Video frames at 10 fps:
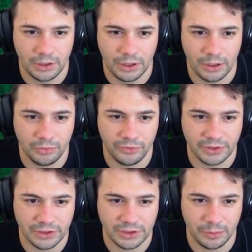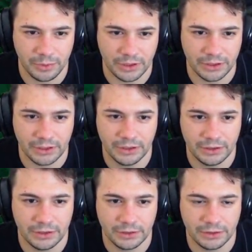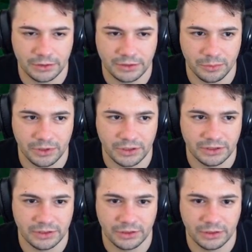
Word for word: È più facile da prendere? Sembra di sì.